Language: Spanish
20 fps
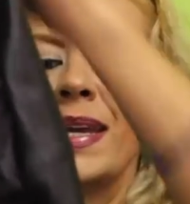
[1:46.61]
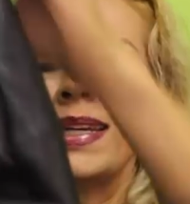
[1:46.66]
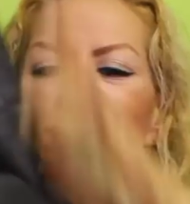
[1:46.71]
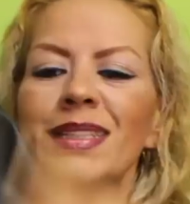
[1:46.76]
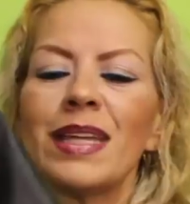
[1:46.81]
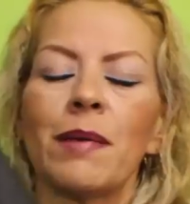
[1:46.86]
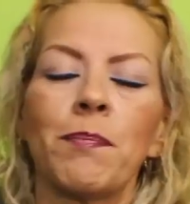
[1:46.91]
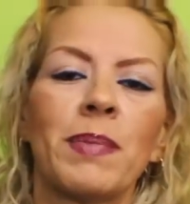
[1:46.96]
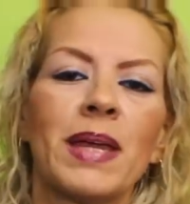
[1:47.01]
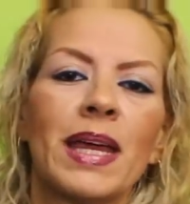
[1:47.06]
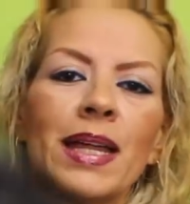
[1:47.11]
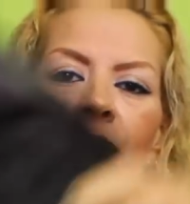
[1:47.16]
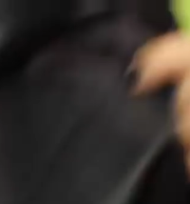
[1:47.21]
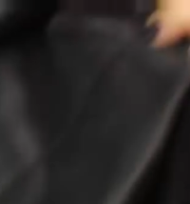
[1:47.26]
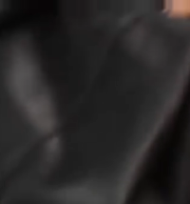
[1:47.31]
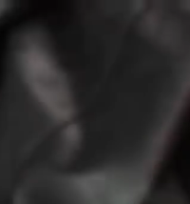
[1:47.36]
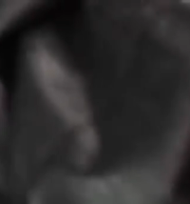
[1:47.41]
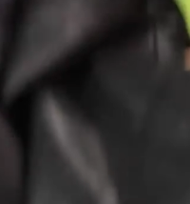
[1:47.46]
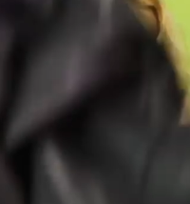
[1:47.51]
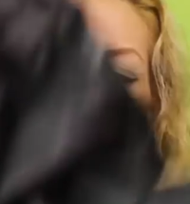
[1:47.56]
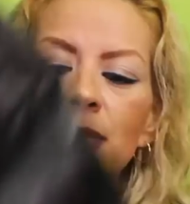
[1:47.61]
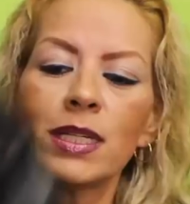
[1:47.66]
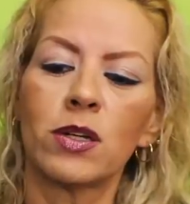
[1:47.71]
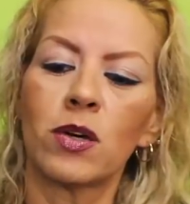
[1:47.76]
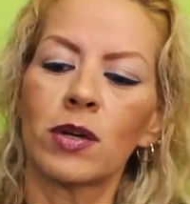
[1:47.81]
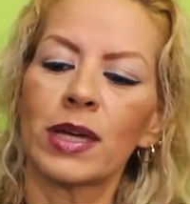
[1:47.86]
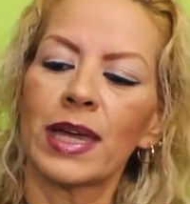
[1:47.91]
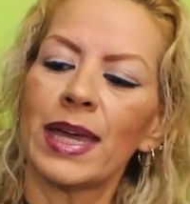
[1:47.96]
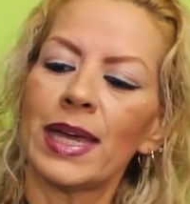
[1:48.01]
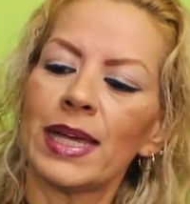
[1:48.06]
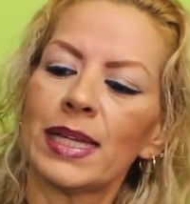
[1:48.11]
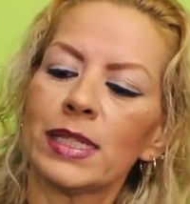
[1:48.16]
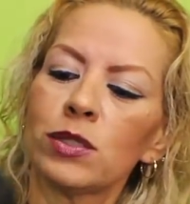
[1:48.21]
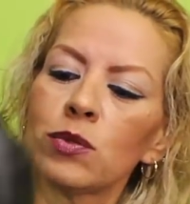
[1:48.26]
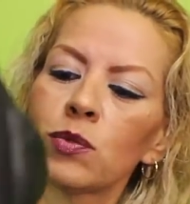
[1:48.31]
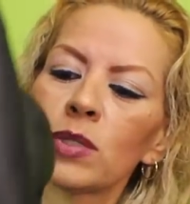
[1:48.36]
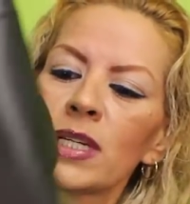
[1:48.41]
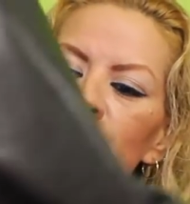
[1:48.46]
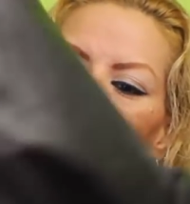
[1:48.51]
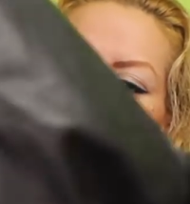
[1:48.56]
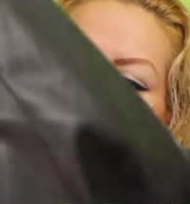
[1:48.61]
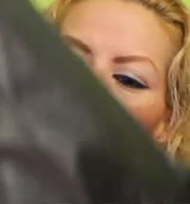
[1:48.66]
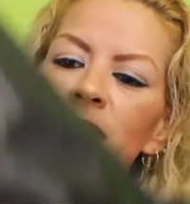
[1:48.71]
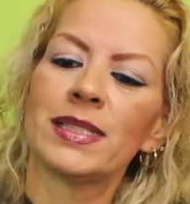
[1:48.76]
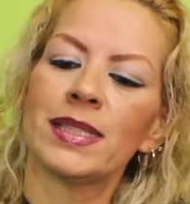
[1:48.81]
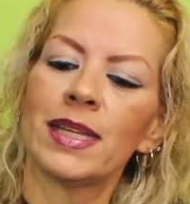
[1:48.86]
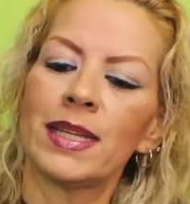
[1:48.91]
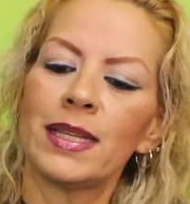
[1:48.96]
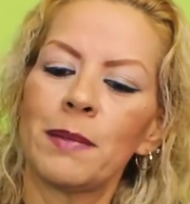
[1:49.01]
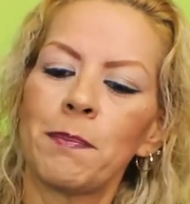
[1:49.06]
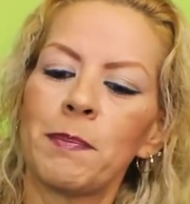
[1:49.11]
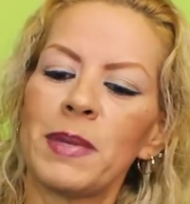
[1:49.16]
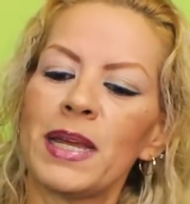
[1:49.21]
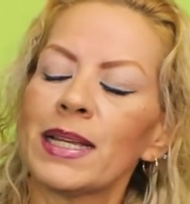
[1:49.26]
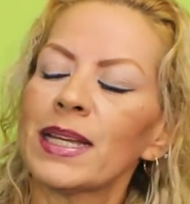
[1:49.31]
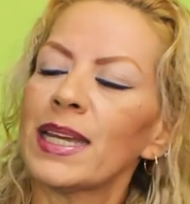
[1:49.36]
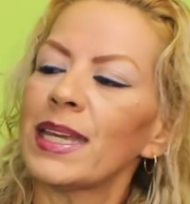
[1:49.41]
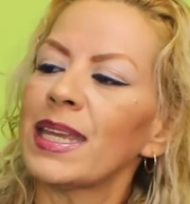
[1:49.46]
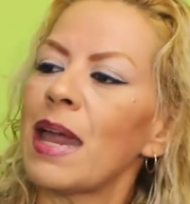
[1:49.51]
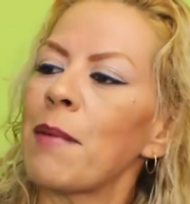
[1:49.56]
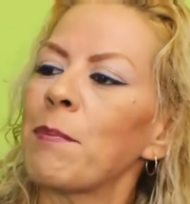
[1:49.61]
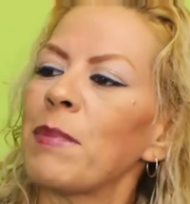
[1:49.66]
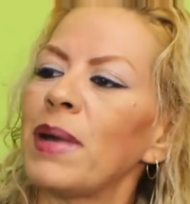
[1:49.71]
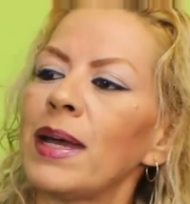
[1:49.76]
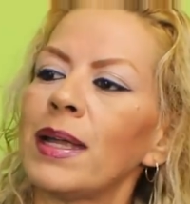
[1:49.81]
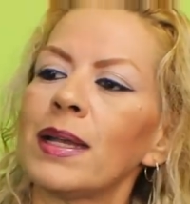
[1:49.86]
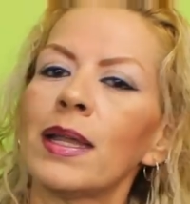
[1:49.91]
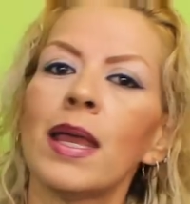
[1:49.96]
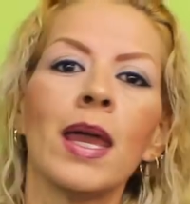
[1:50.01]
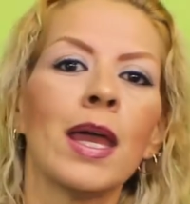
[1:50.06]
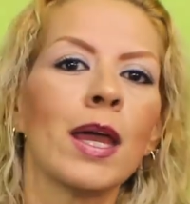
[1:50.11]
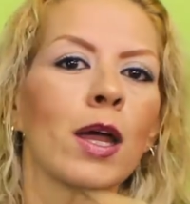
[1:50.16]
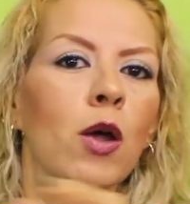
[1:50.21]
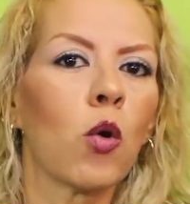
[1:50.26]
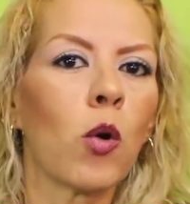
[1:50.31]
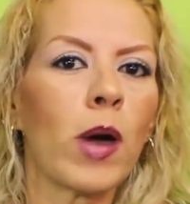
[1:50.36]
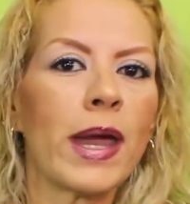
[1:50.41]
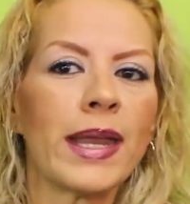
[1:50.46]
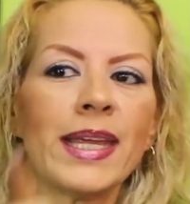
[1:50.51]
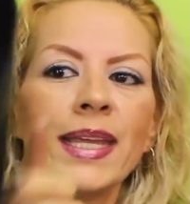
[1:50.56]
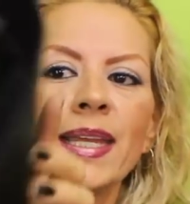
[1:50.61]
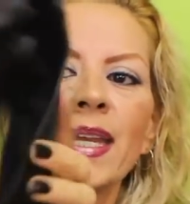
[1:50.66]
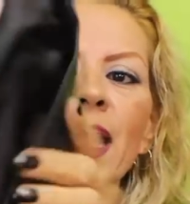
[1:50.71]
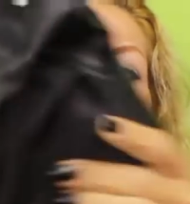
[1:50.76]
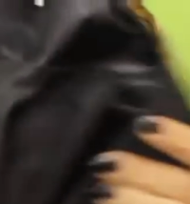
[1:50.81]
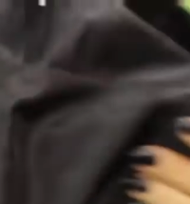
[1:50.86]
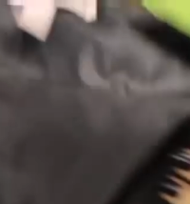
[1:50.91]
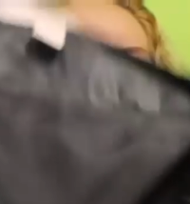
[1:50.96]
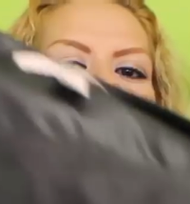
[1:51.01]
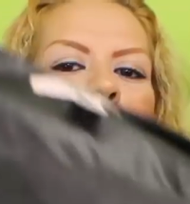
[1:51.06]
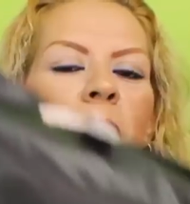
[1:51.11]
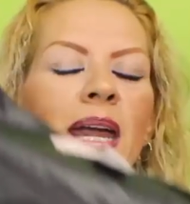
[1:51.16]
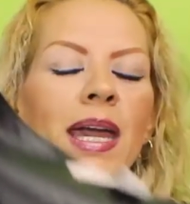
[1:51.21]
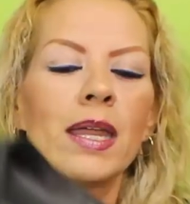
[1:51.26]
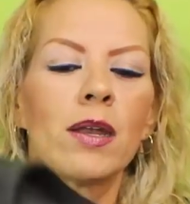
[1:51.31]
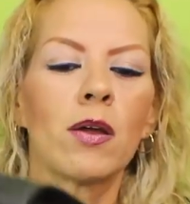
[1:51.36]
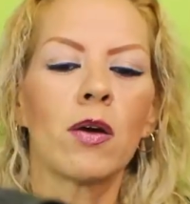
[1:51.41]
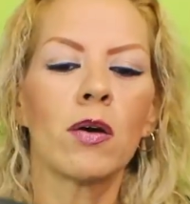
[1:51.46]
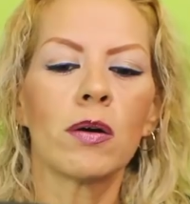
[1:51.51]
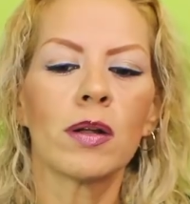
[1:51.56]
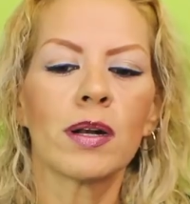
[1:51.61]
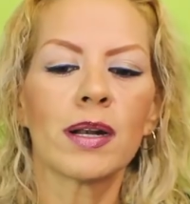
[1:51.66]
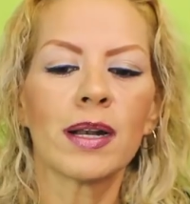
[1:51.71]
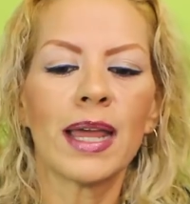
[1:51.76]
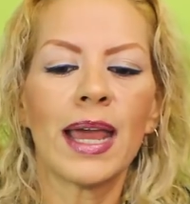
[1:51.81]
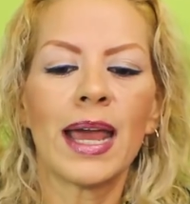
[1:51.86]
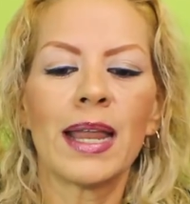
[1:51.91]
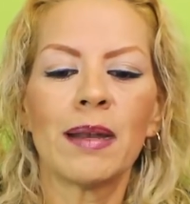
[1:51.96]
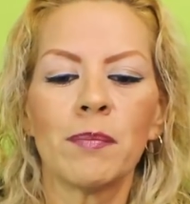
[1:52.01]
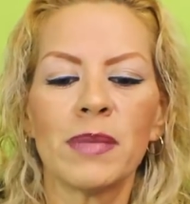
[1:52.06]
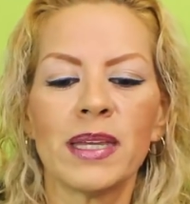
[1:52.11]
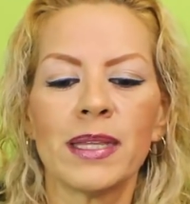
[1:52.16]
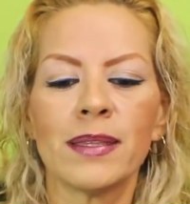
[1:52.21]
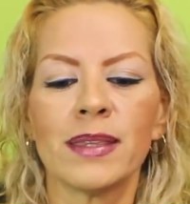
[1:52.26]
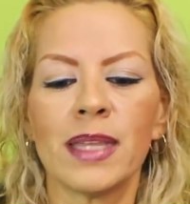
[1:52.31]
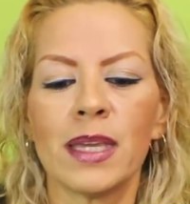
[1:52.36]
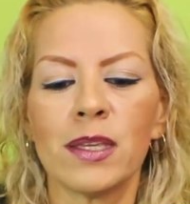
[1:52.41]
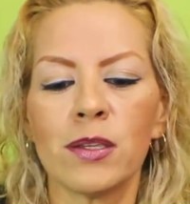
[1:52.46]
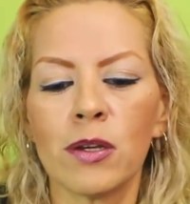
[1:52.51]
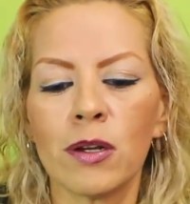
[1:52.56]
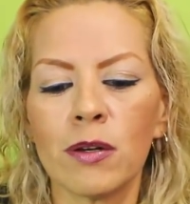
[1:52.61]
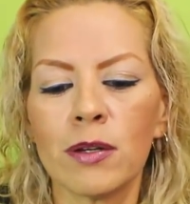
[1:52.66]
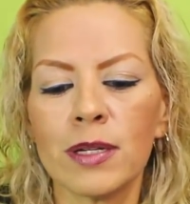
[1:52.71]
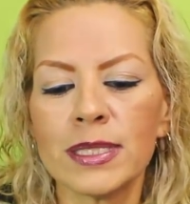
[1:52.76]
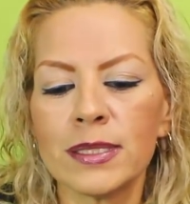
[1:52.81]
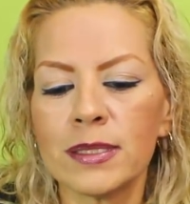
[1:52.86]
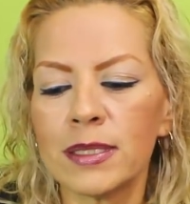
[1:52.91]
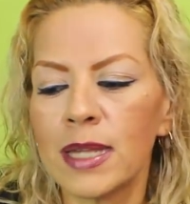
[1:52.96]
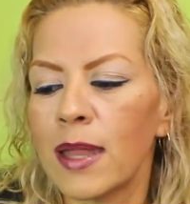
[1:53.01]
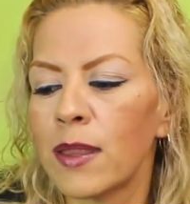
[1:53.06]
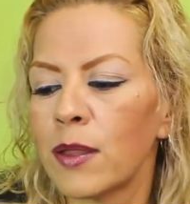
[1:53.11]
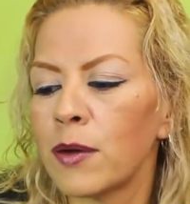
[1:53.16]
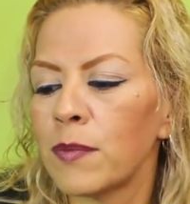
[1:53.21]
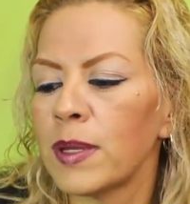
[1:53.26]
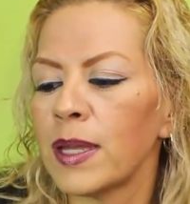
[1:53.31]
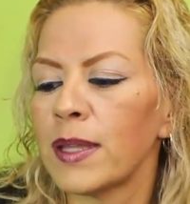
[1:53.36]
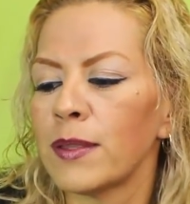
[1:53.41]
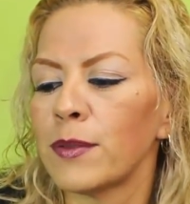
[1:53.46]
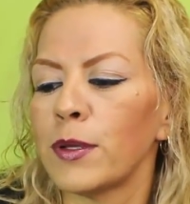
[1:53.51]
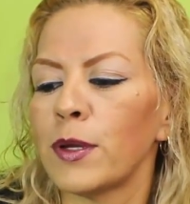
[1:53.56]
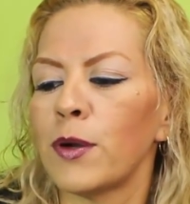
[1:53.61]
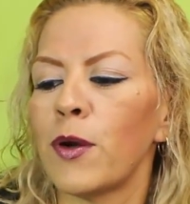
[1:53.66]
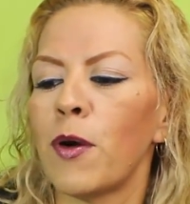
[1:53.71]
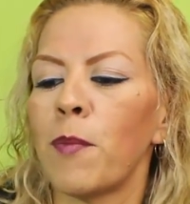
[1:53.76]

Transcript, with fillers: es de piel natural, sino que es una especie de piel que llaman cuerina, pero realmente yo lo he estado viendo y